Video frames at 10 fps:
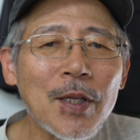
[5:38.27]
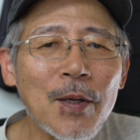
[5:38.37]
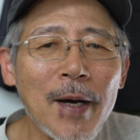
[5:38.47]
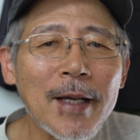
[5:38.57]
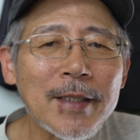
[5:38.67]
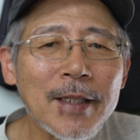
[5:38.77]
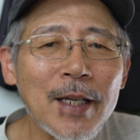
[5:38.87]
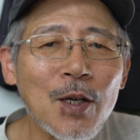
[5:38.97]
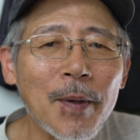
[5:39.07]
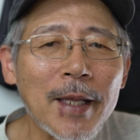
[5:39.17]
れでは
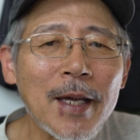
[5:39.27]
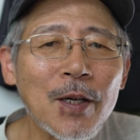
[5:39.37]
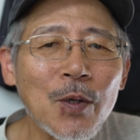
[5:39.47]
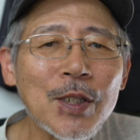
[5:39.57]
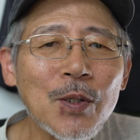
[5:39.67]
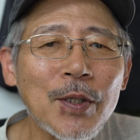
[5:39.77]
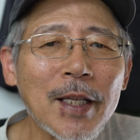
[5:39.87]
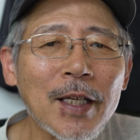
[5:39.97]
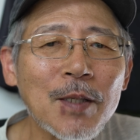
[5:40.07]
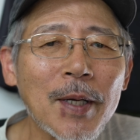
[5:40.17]
最後までご視聴い
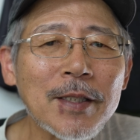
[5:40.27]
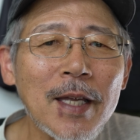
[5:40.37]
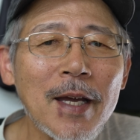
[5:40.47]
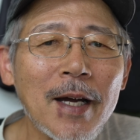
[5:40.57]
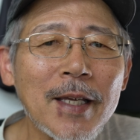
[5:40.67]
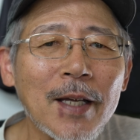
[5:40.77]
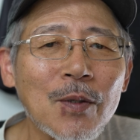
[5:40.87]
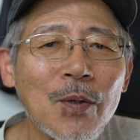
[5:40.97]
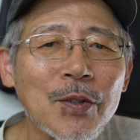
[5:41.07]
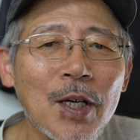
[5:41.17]
ただきましてありが
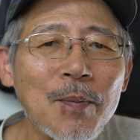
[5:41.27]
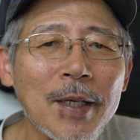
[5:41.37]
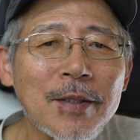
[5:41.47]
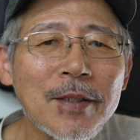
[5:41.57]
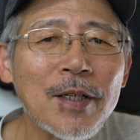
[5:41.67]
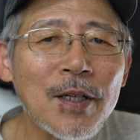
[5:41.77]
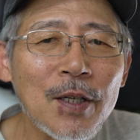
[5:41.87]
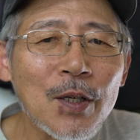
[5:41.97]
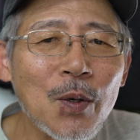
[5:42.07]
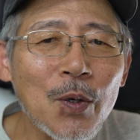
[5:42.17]
とうございます
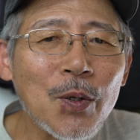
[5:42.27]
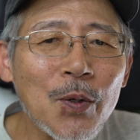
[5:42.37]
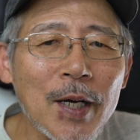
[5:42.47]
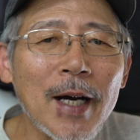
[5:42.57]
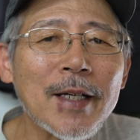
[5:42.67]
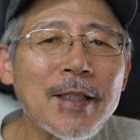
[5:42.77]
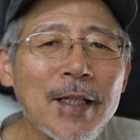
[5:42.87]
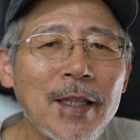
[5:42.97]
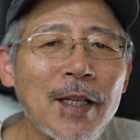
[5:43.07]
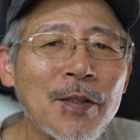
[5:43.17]
高評価
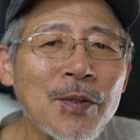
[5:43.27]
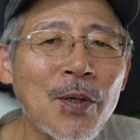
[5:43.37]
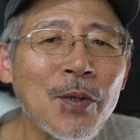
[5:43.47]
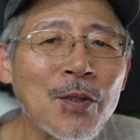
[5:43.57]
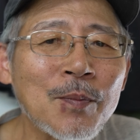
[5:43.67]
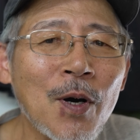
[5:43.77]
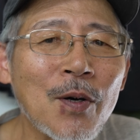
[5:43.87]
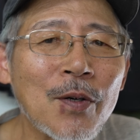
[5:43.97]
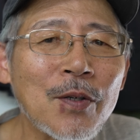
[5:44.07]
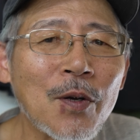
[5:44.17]
チャンネル登録
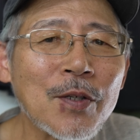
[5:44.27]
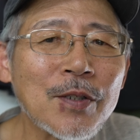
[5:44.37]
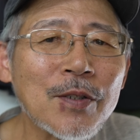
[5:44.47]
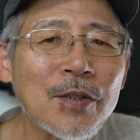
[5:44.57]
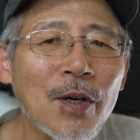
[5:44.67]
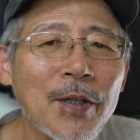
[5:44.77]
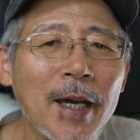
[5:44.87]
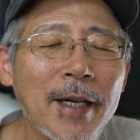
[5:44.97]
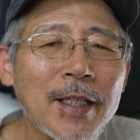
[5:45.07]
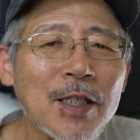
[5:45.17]
もよろしくお
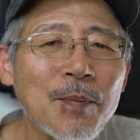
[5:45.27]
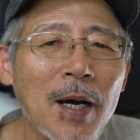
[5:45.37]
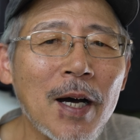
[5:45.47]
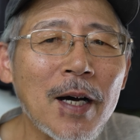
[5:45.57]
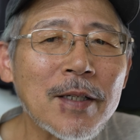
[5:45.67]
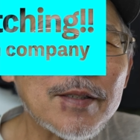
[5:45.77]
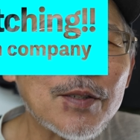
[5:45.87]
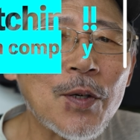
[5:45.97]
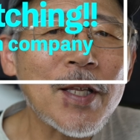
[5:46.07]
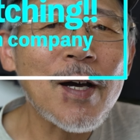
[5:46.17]
願いいたしま
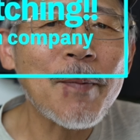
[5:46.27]
すそれでは